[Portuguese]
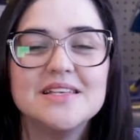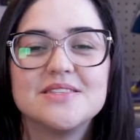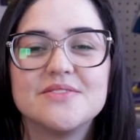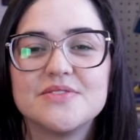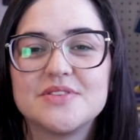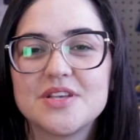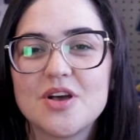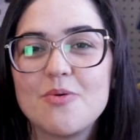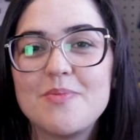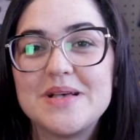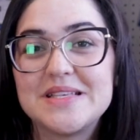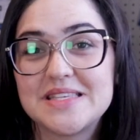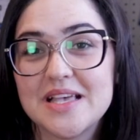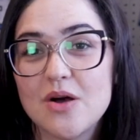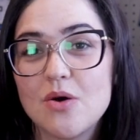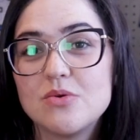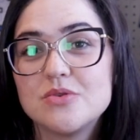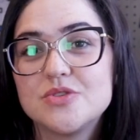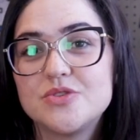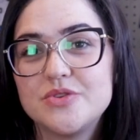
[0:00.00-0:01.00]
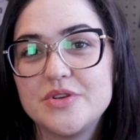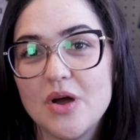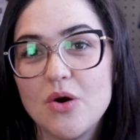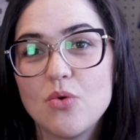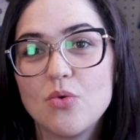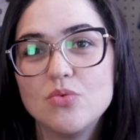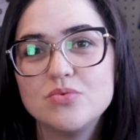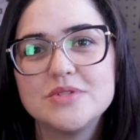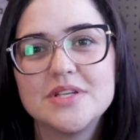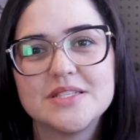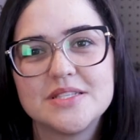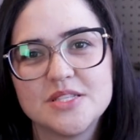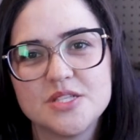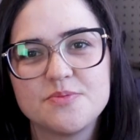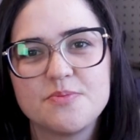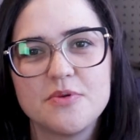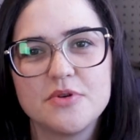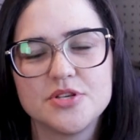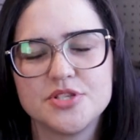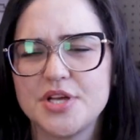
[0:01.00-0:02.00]
Se você começar a construir algum
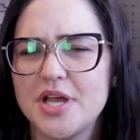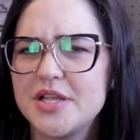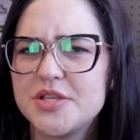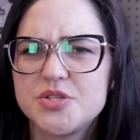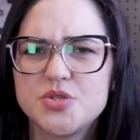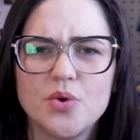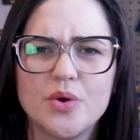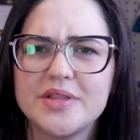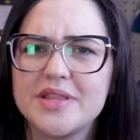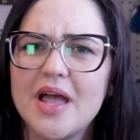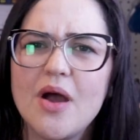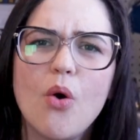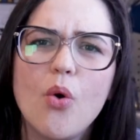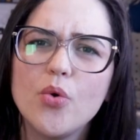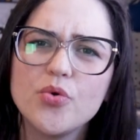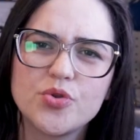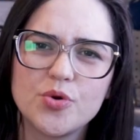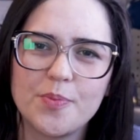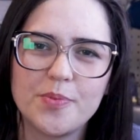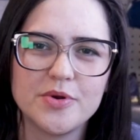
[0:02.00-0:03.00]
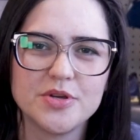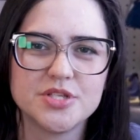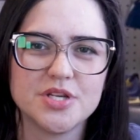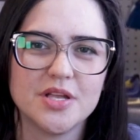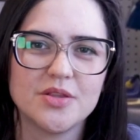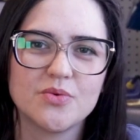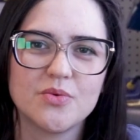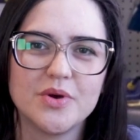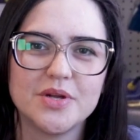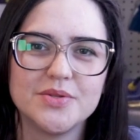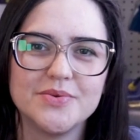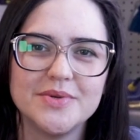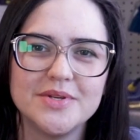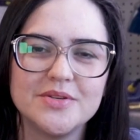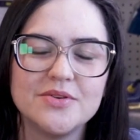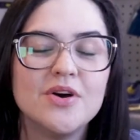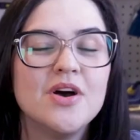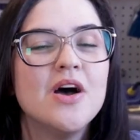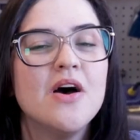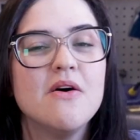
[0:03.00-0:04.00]
desses projetos ou até outro projeto com
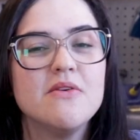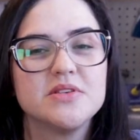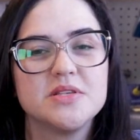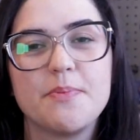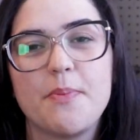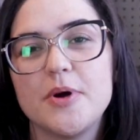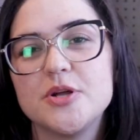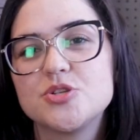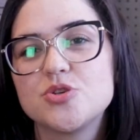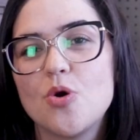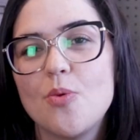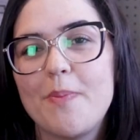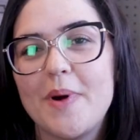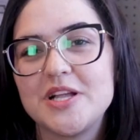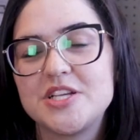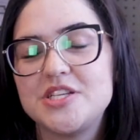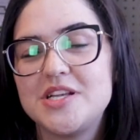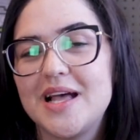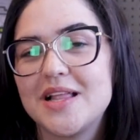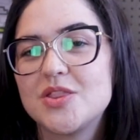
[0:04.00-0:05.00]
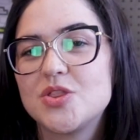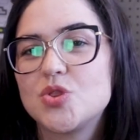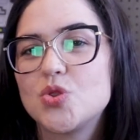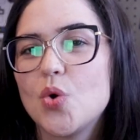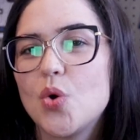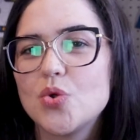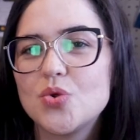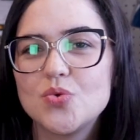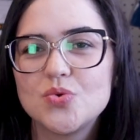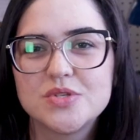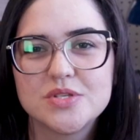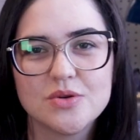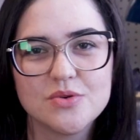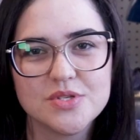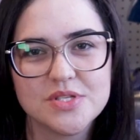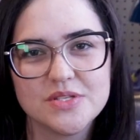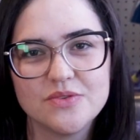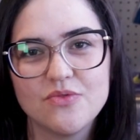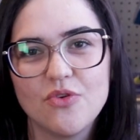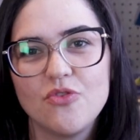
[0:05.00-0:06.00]
Arduino, você pode compartilhar todo o
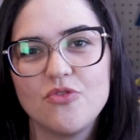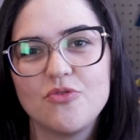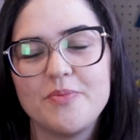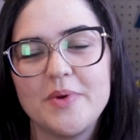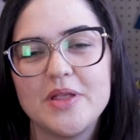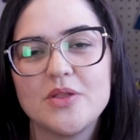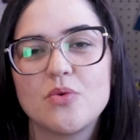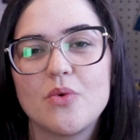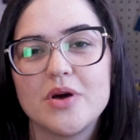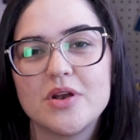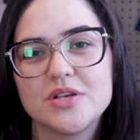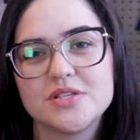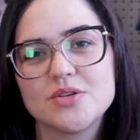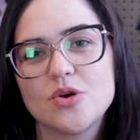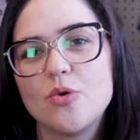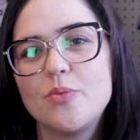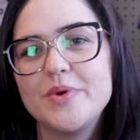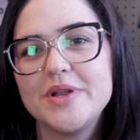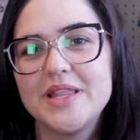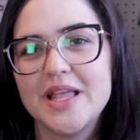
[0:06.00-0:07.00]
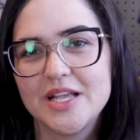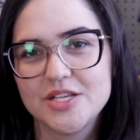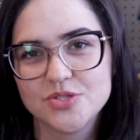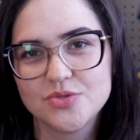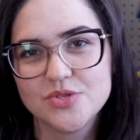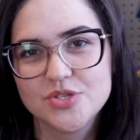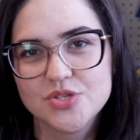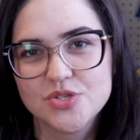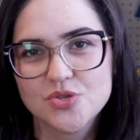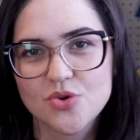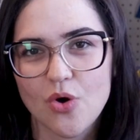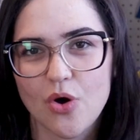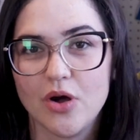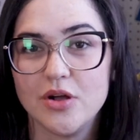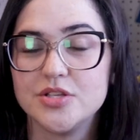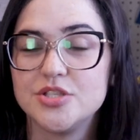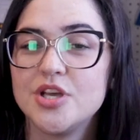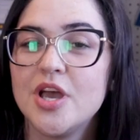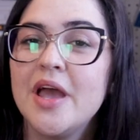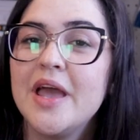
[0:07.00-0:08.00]
seu desenvolvimento com a nossa comunidade no
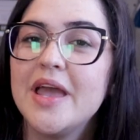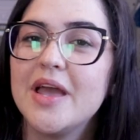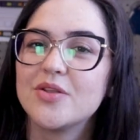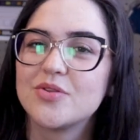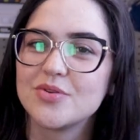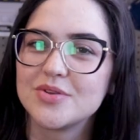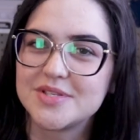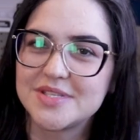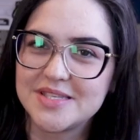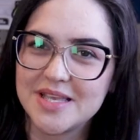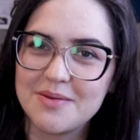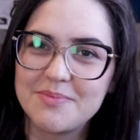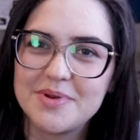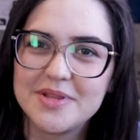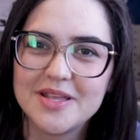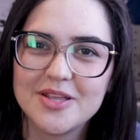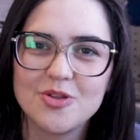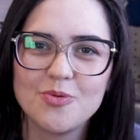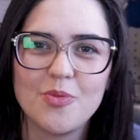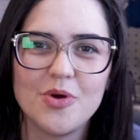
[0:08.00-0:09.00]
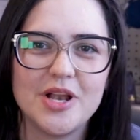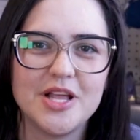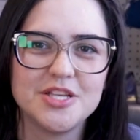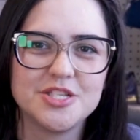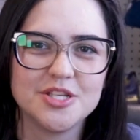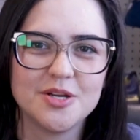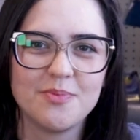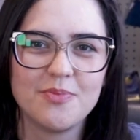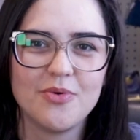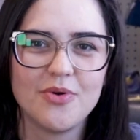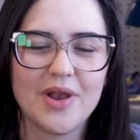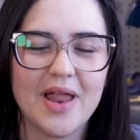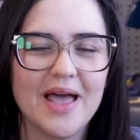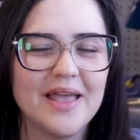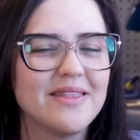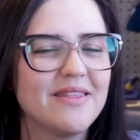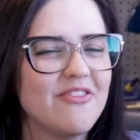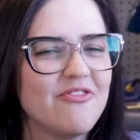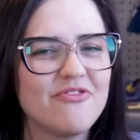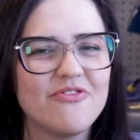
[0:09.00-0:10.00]
Discord. Eu tô sempre dando uma olhadinha por
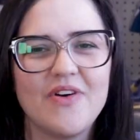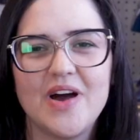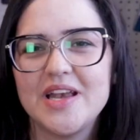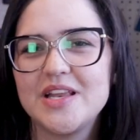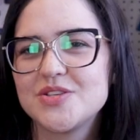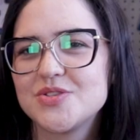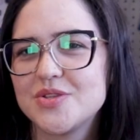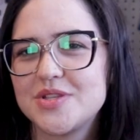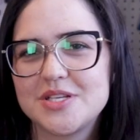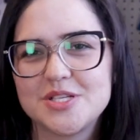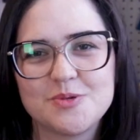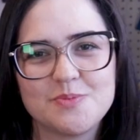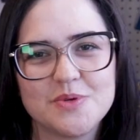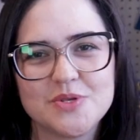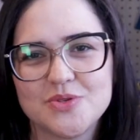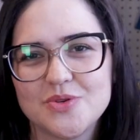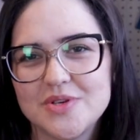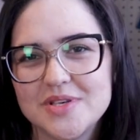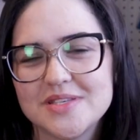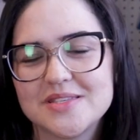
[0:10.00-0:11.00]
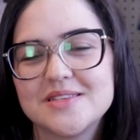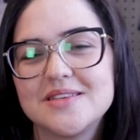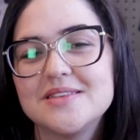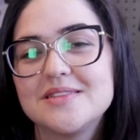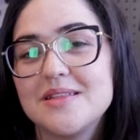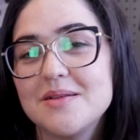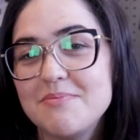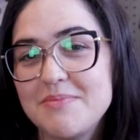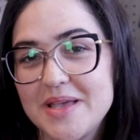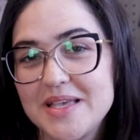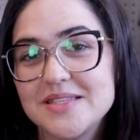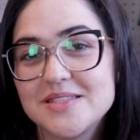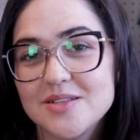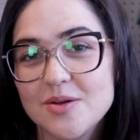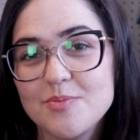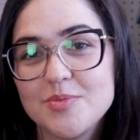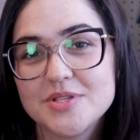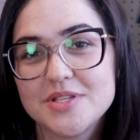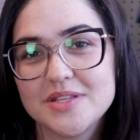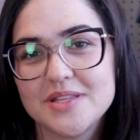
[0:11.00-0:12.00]
lá e tem várias outras pessoas que também
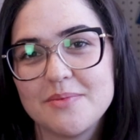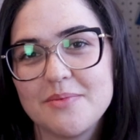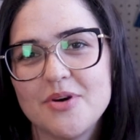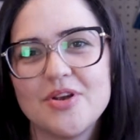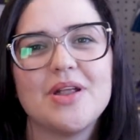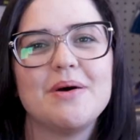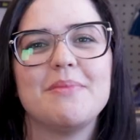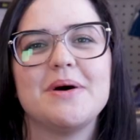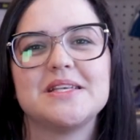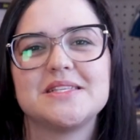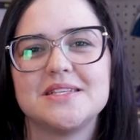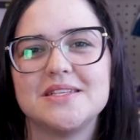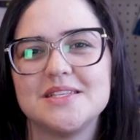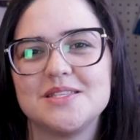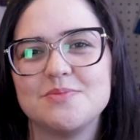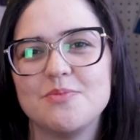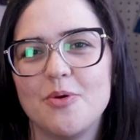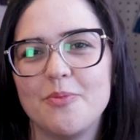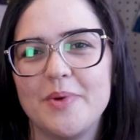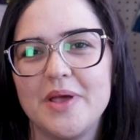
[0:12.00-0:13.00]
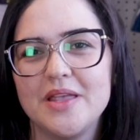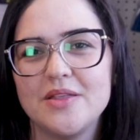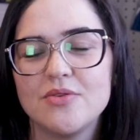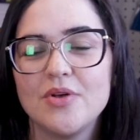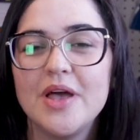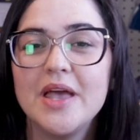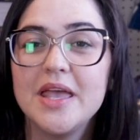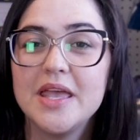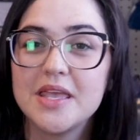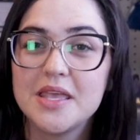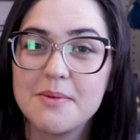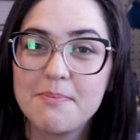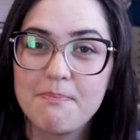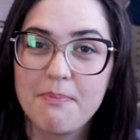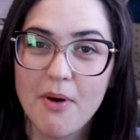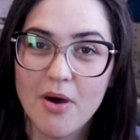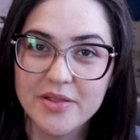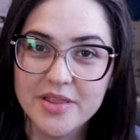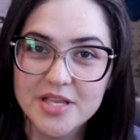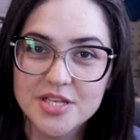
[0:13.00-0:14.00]
estão botando a mão na massa nesse momento e que
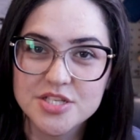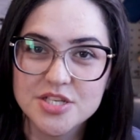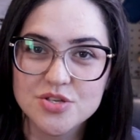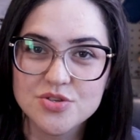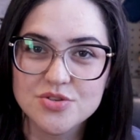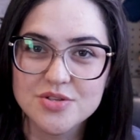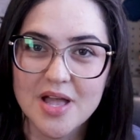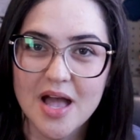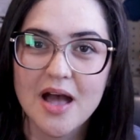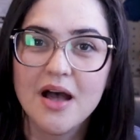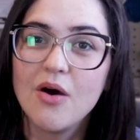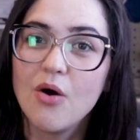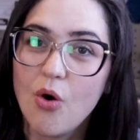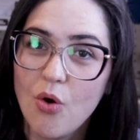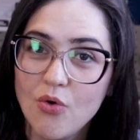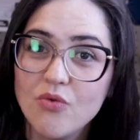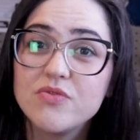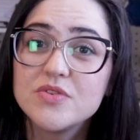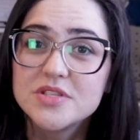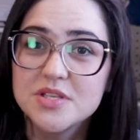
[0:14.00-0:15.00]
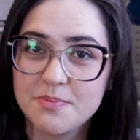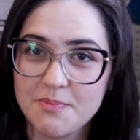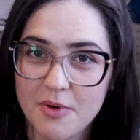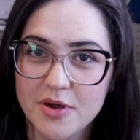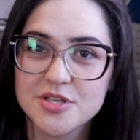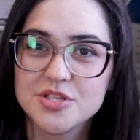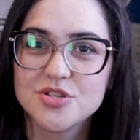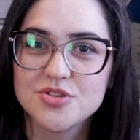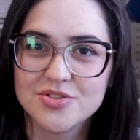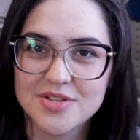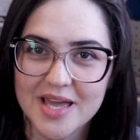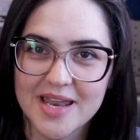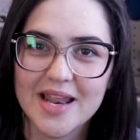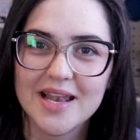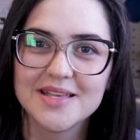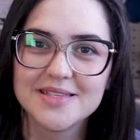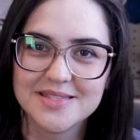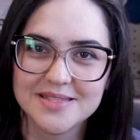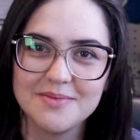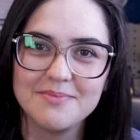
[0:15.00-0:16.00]
podem te ajudar ou você pode ajudar
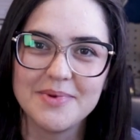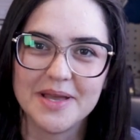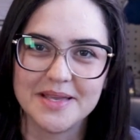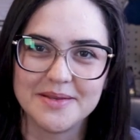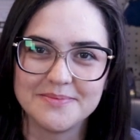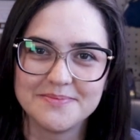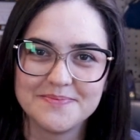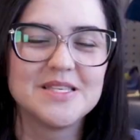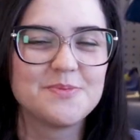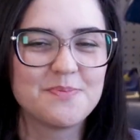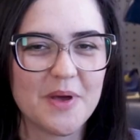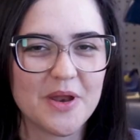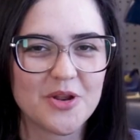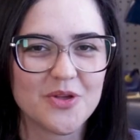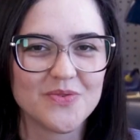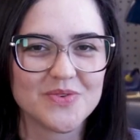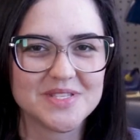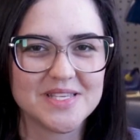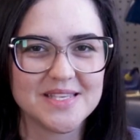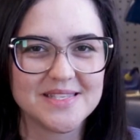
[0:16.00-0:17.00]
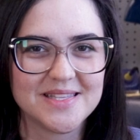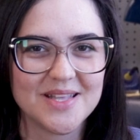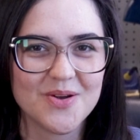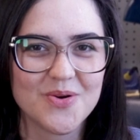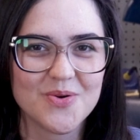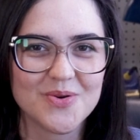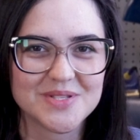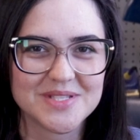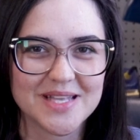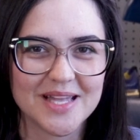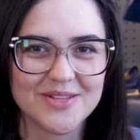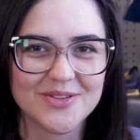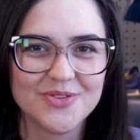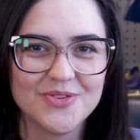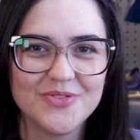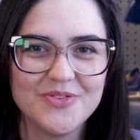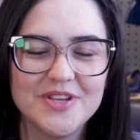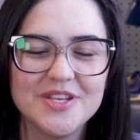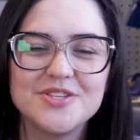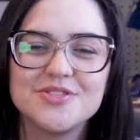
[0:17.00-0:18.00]
elas também. Espero que vocês tenham gostado
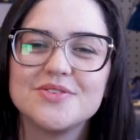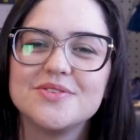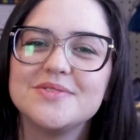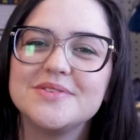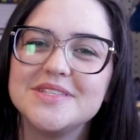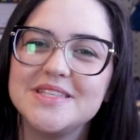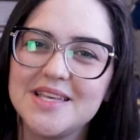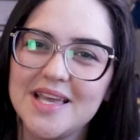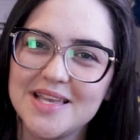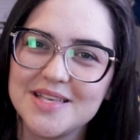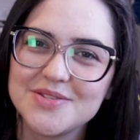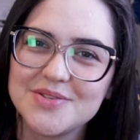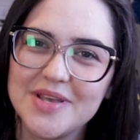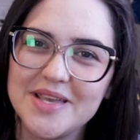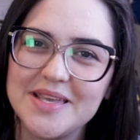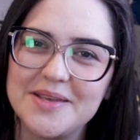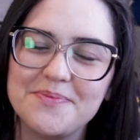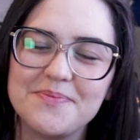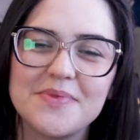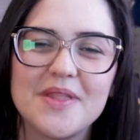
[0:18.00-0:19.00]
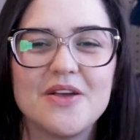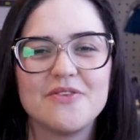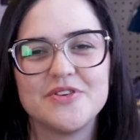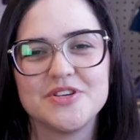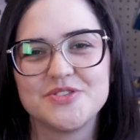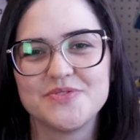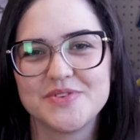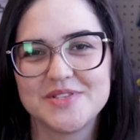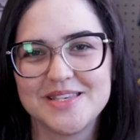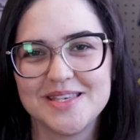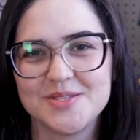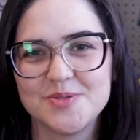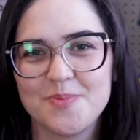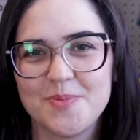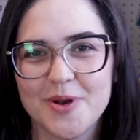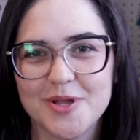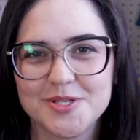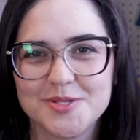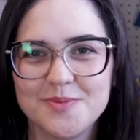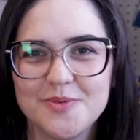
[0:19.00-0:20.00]
do vídeo e é isso aí. Eu vejo vocês no
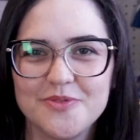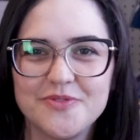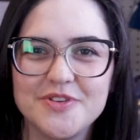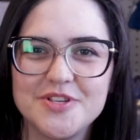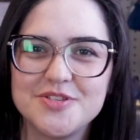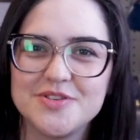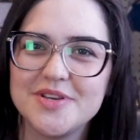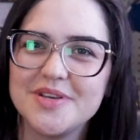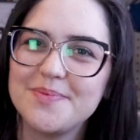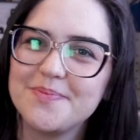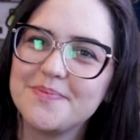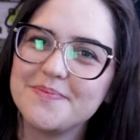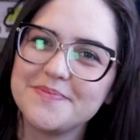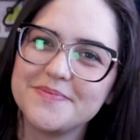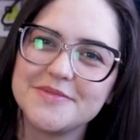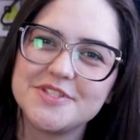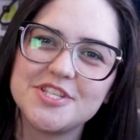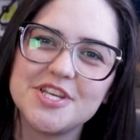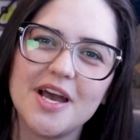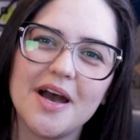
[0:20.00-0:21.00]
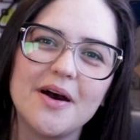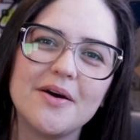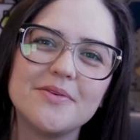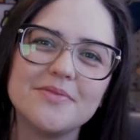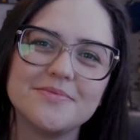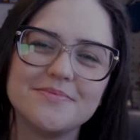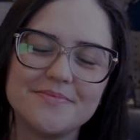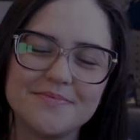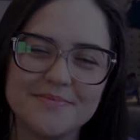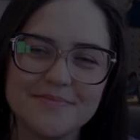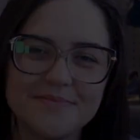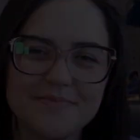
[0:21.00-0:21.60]
próximo vídeo tchau!